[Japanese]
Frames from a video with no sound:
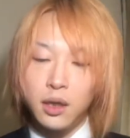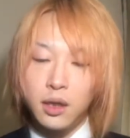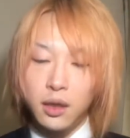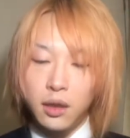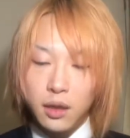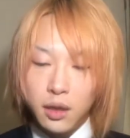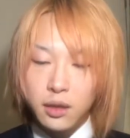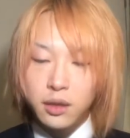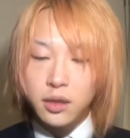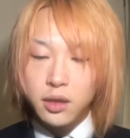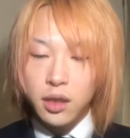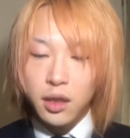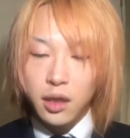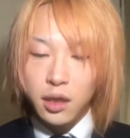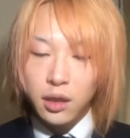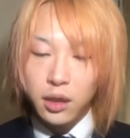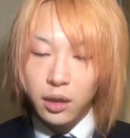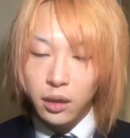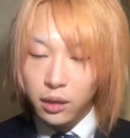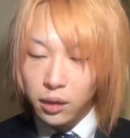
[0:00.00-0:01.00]
ね、してい
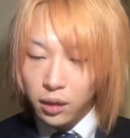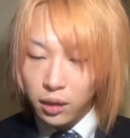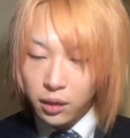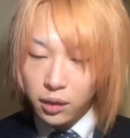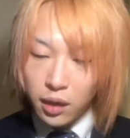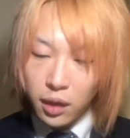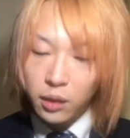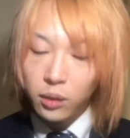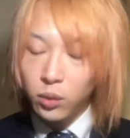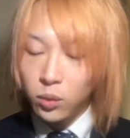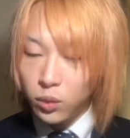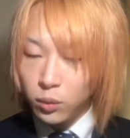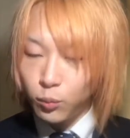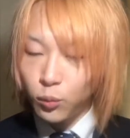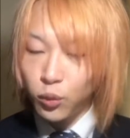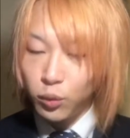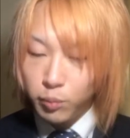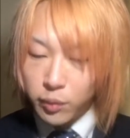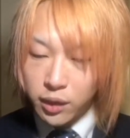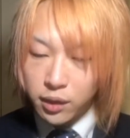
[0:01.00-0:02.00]
きたいと思
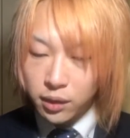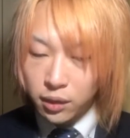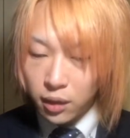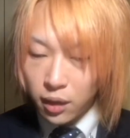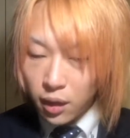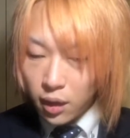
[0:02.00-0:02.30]
います。